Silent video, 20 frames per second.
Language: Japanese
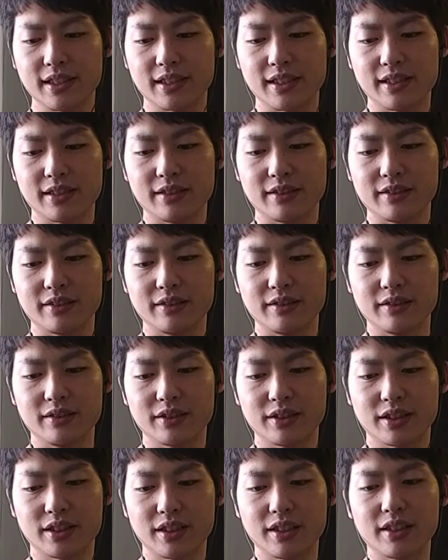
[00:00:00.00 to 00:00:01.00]
けて
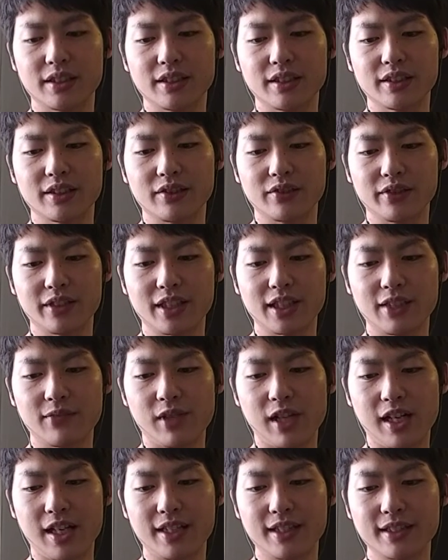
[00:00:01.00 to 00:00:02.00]
るし、これから
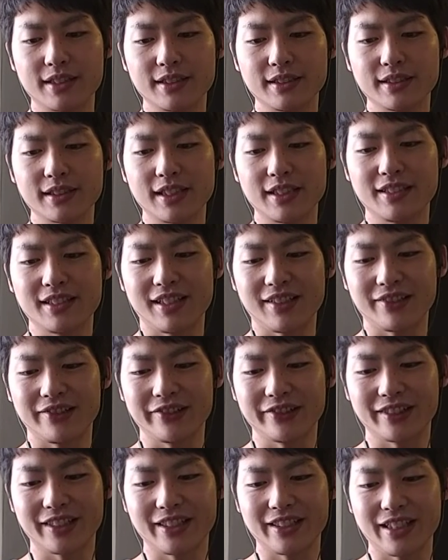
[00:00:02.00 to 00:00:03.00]
も上がり続けるだろ
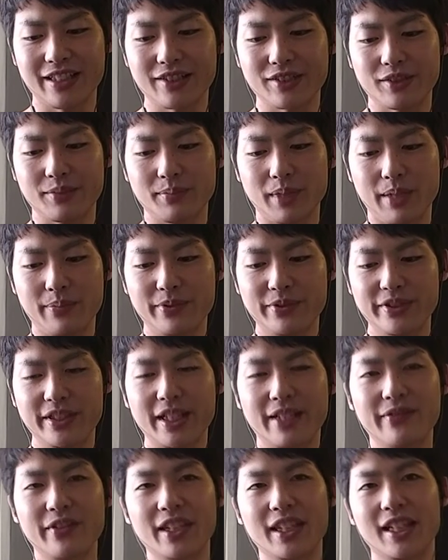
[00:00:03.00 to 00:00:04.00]
うっていうある種のバブル
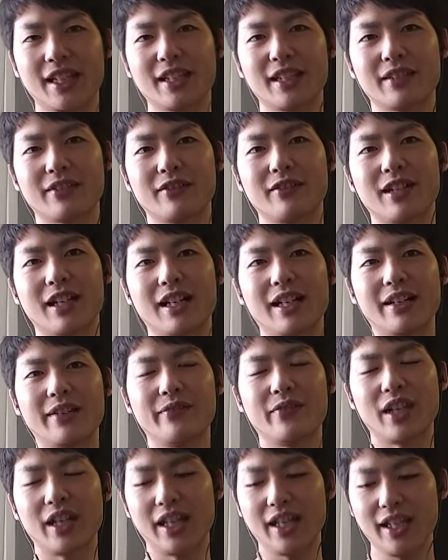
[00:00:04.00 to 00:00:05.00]
感みたいなの
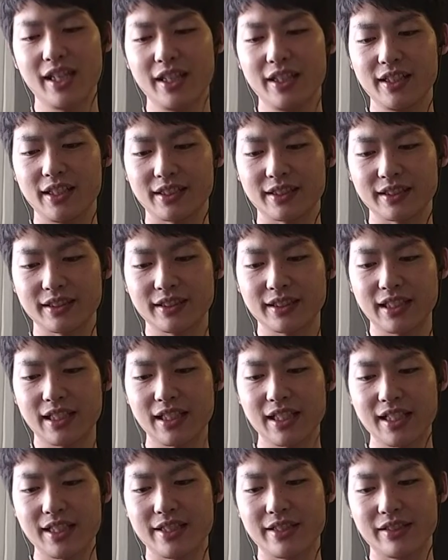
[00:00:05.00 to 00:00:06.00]
は、まあ、永遠には続
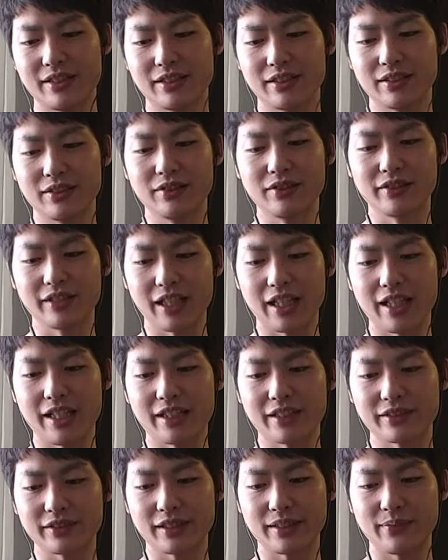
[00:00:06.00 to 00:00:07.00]
かないの
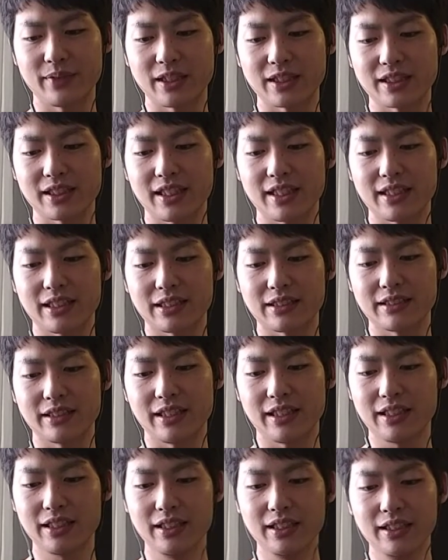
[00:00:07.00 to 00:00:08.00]
で、それは間違いなく
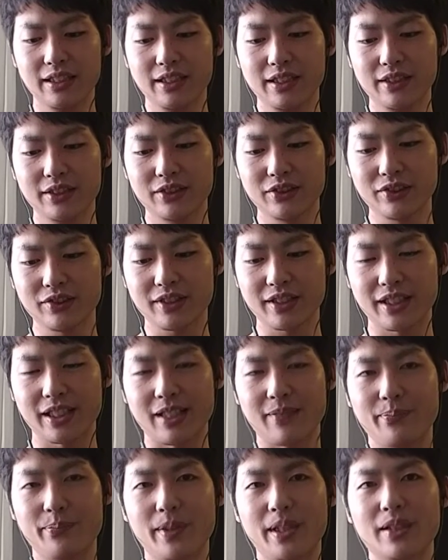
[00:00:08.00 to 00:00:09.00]
ね、どっか
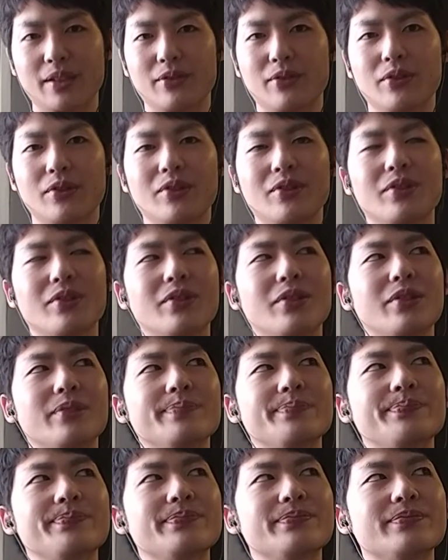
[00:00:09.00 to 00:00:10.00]
でやっぱり
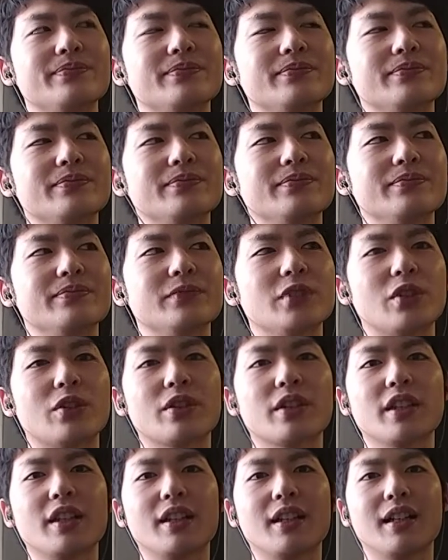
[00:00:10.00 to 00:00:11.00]
こう、うん、
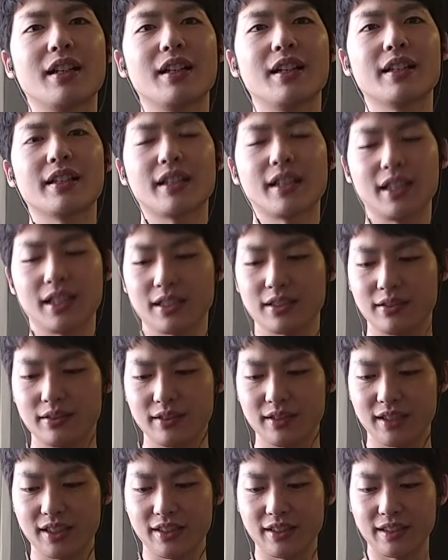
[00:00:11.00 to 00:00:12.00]
大きな下
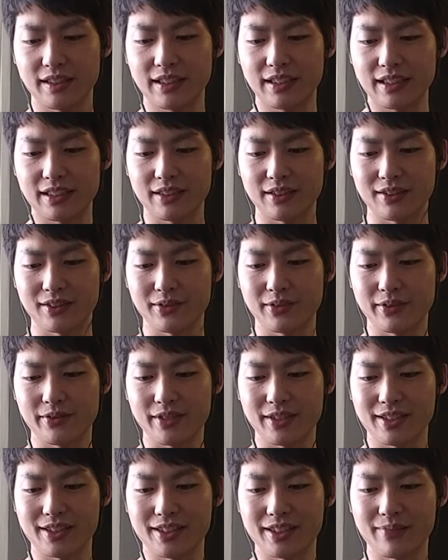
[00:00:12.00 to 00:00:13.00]
落っていうのは出てくると思い
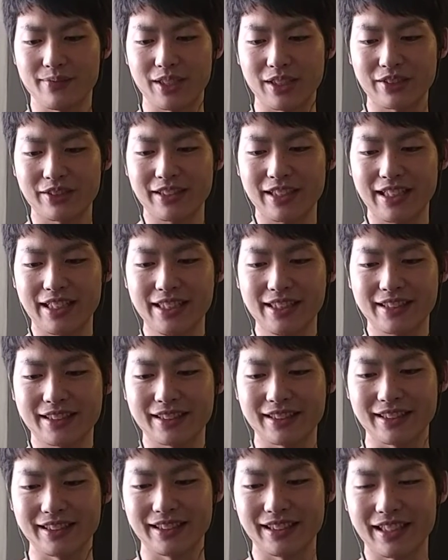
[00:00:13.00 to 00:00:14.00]
ますし、まあ、それがい
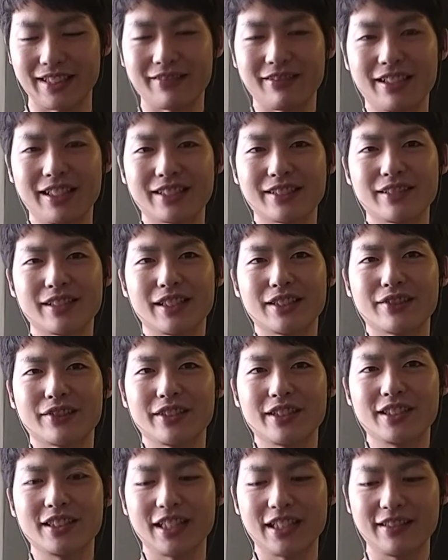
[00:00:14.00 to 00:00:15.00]
つなのか、それがど
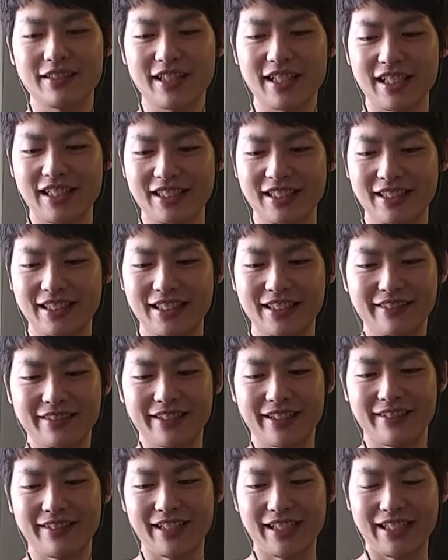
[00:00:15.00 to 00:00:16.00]
れくらいの下落になるの
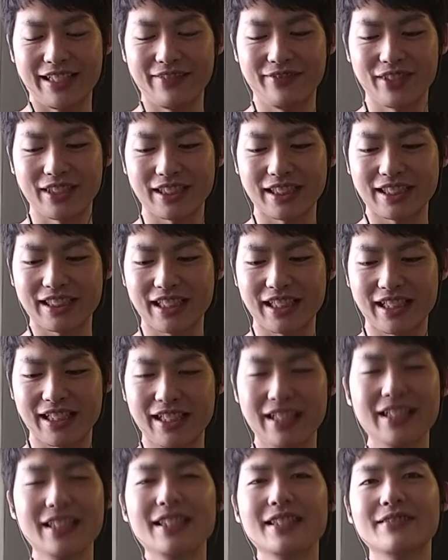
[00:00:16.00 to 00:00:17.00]
かは、まあ、全然
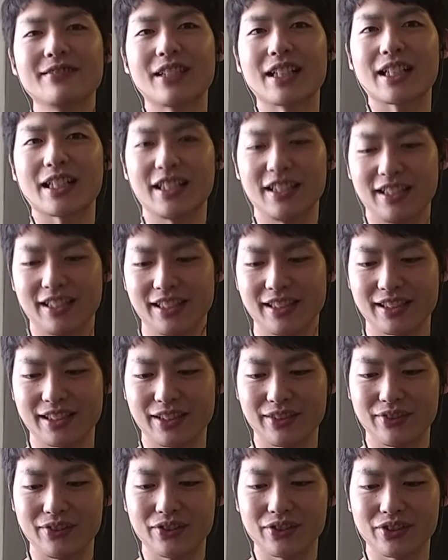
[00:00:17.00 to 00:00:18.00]
わからないです
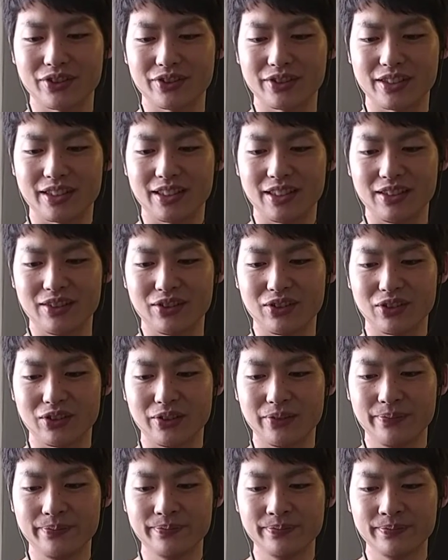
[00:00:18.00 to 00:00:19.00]
けど、正直に言う
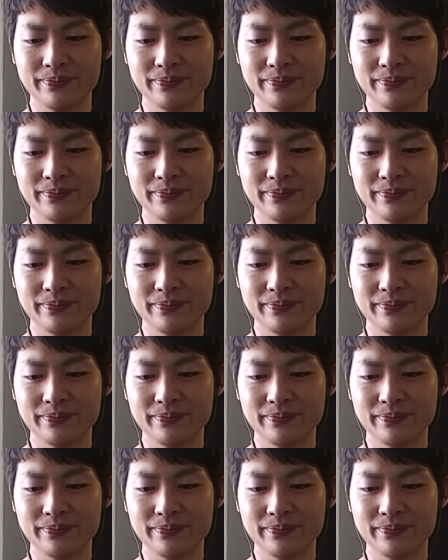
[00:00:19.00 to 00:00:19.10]
と。